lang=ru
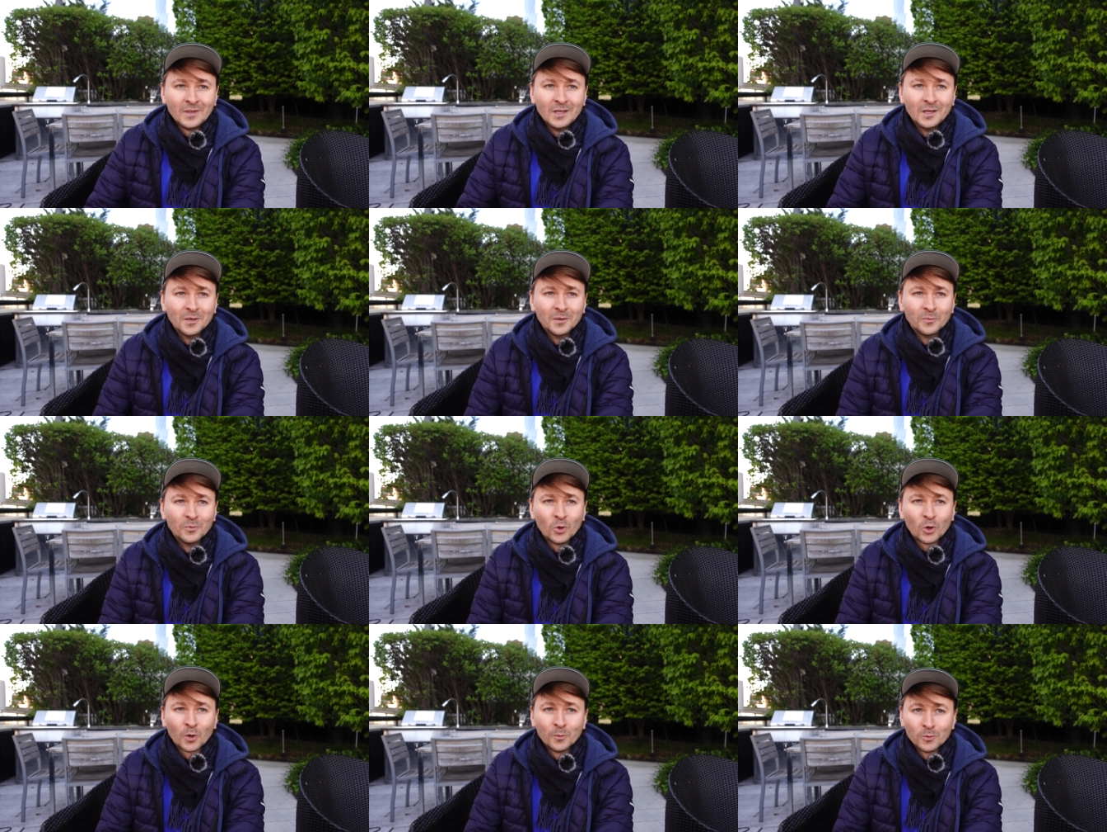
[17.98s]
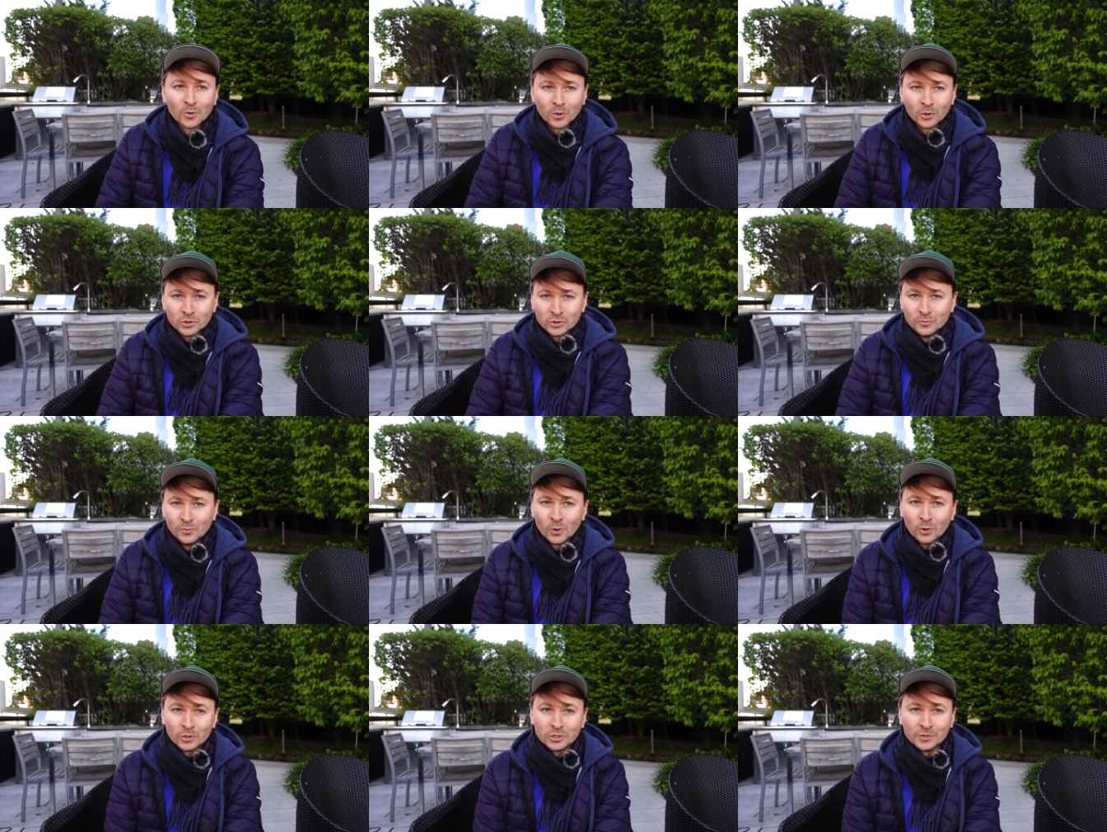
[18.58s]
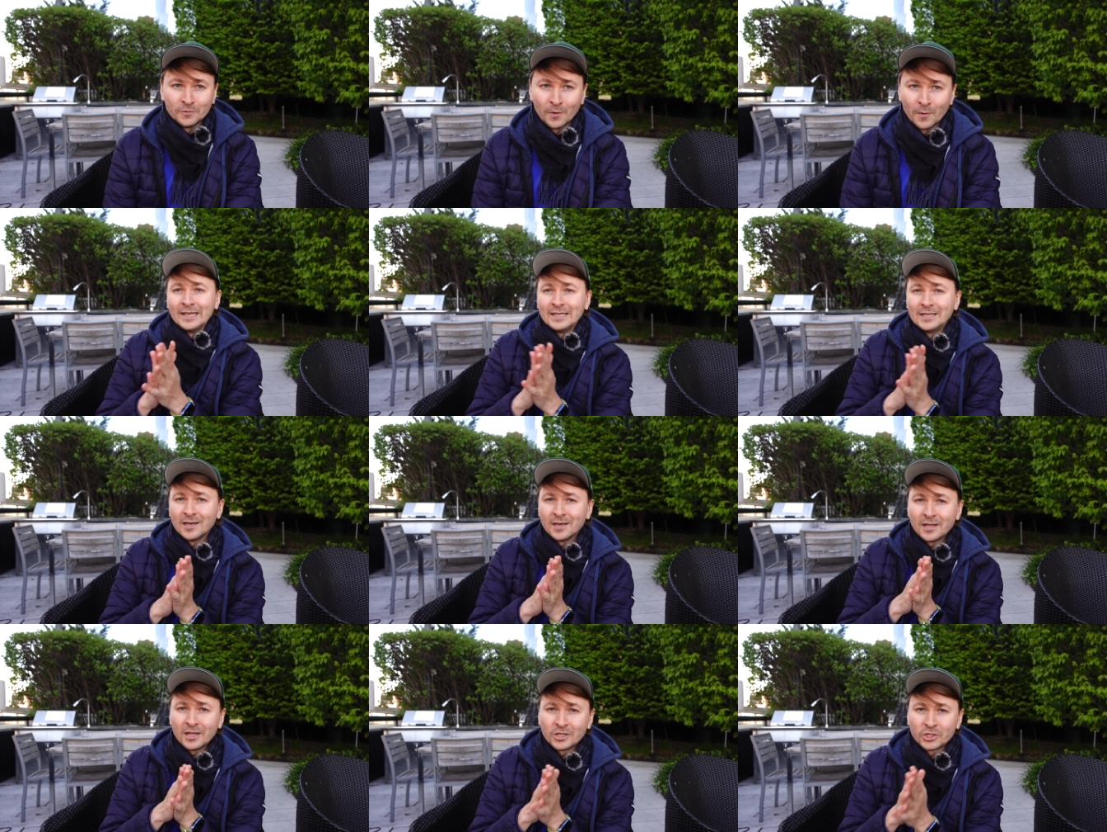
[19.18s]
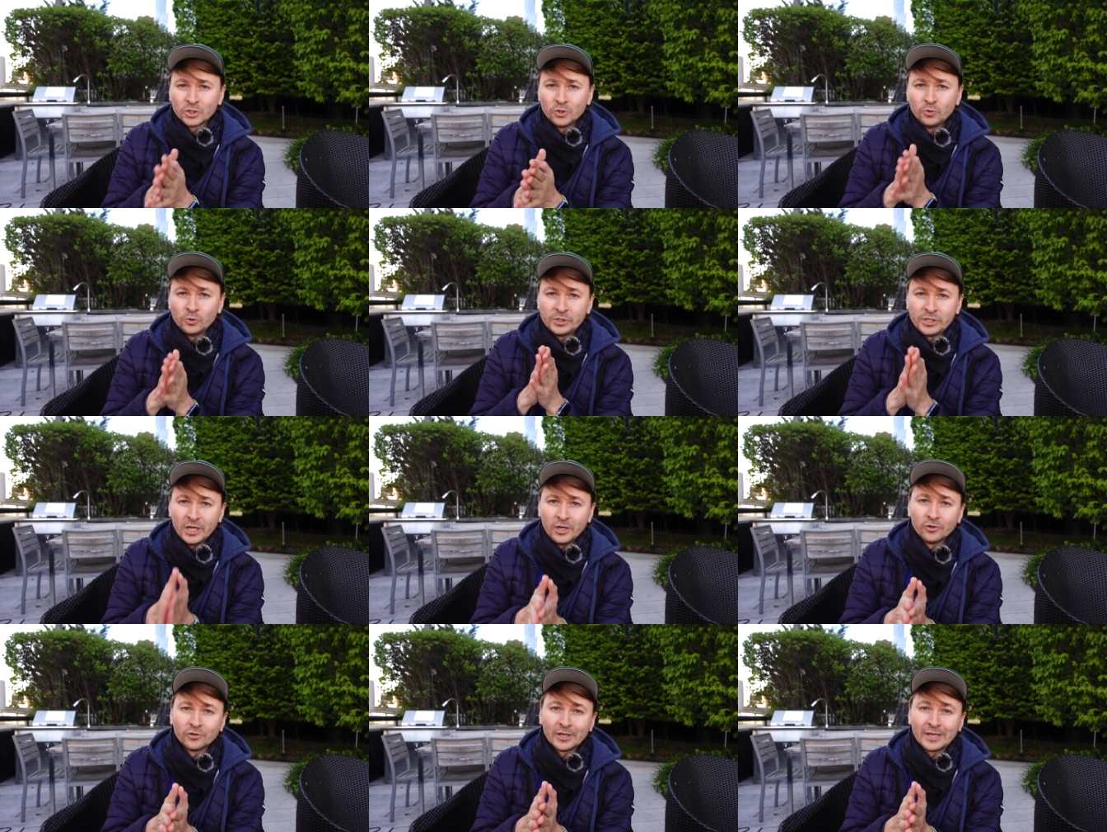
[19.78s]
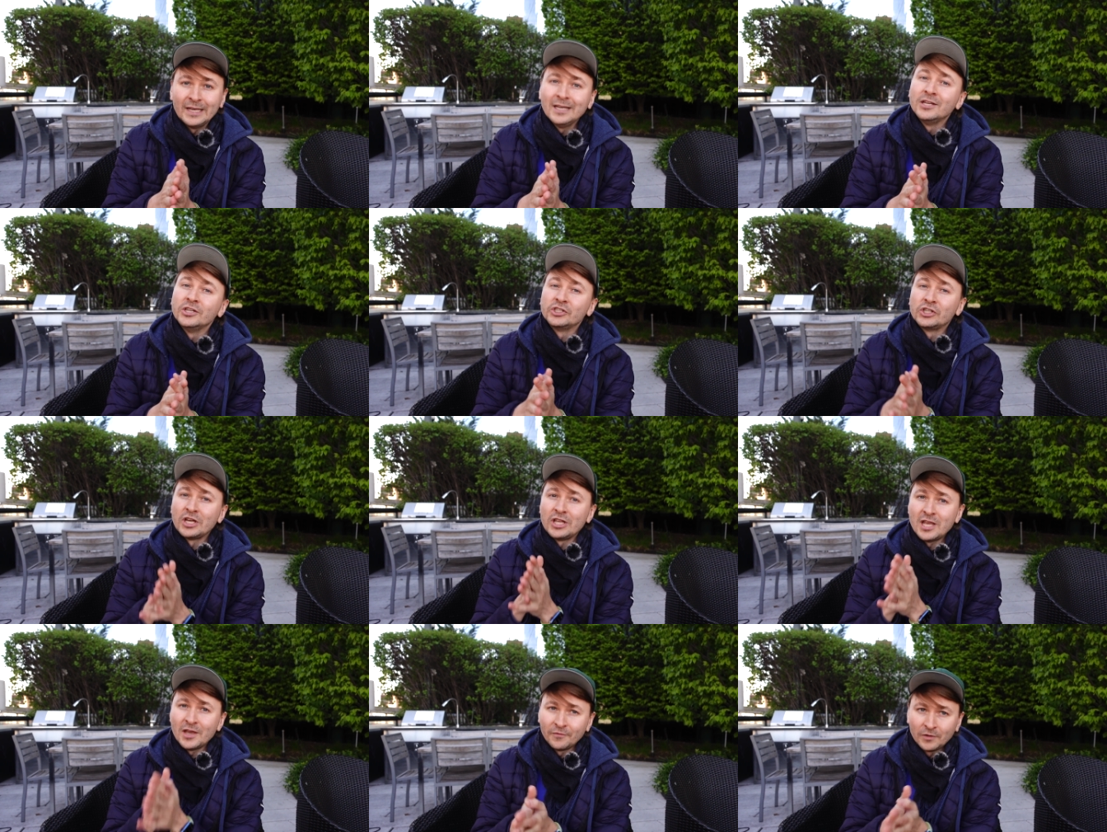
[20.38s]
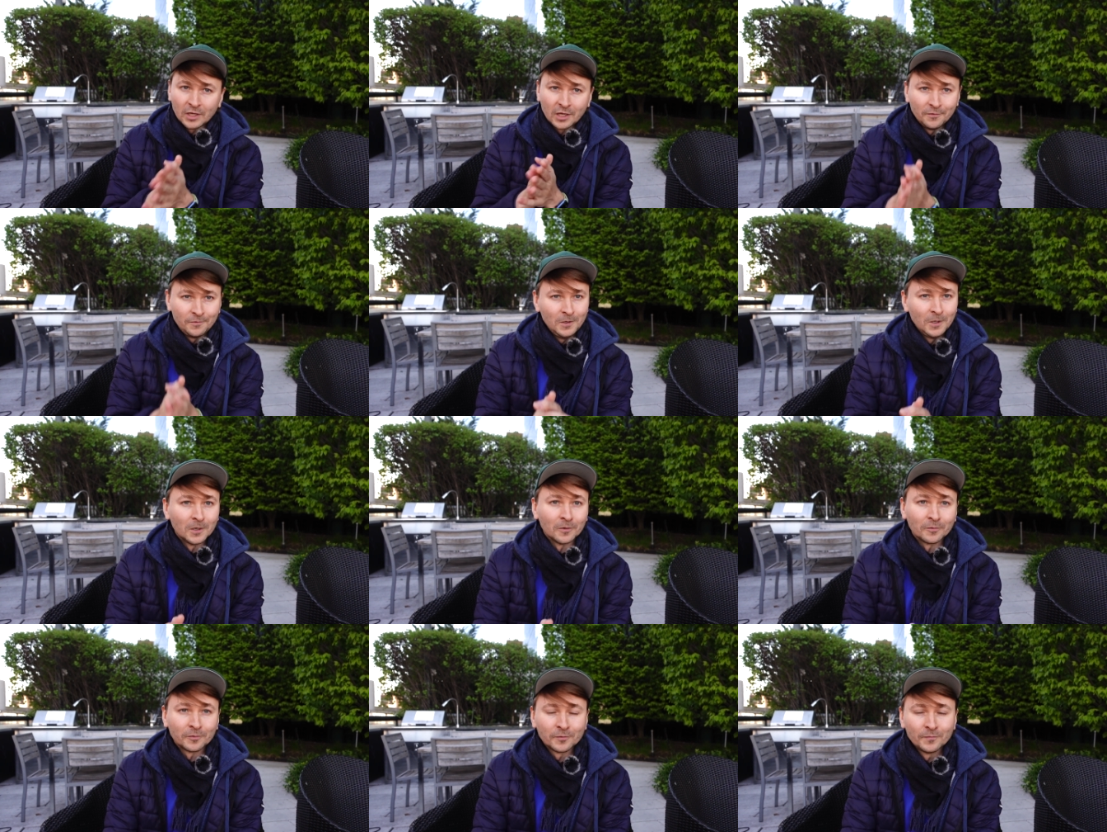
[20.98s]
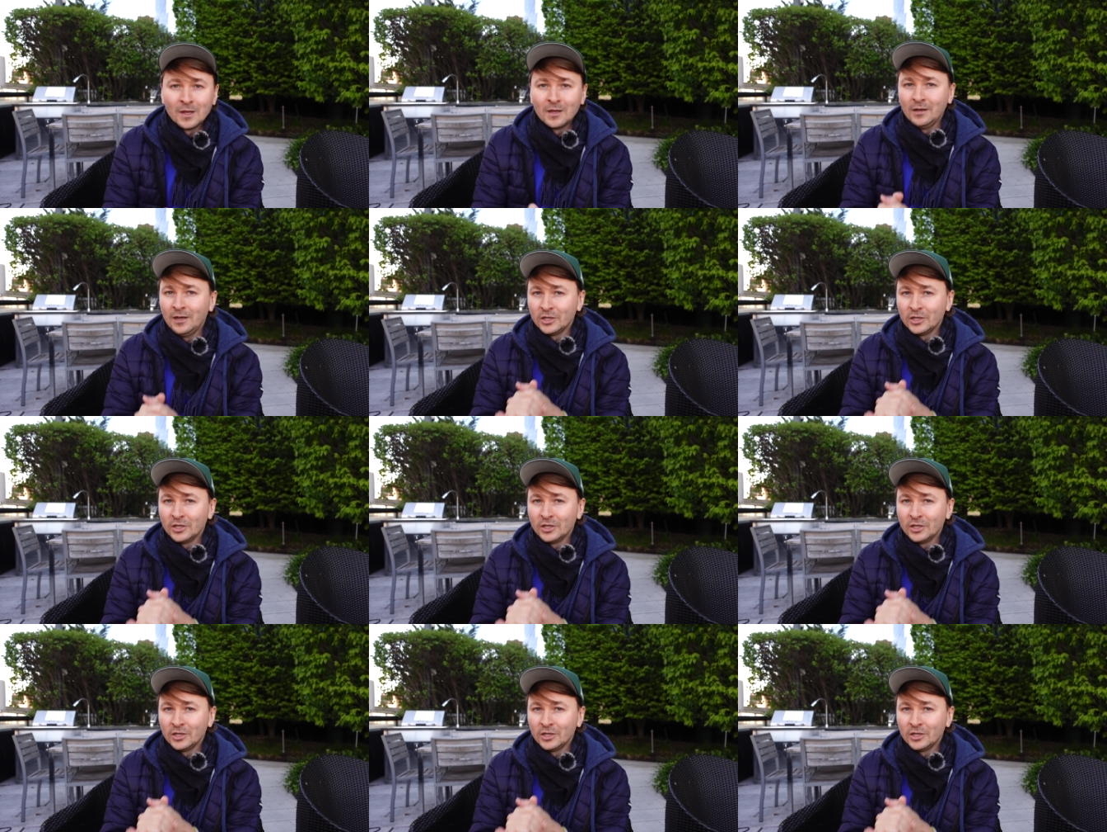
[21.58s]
и много-много-много чего. Я начну серию таких ежедневных эфиров.